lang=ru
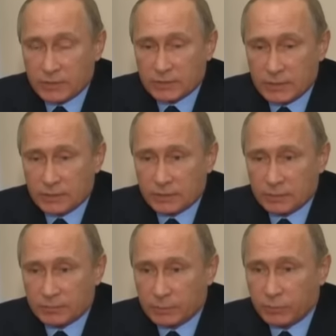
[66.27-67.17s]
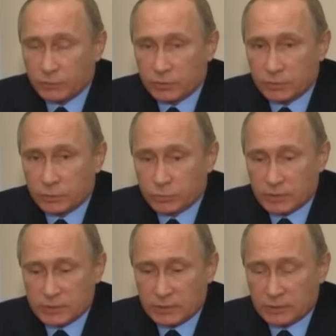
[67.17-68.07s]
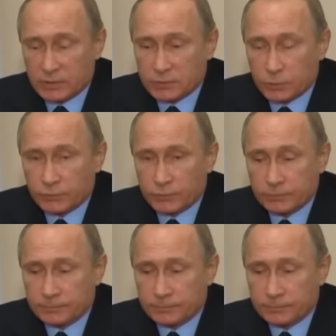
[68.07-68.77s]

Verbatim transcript: всей страны по поводу этой ужасной катастрофы.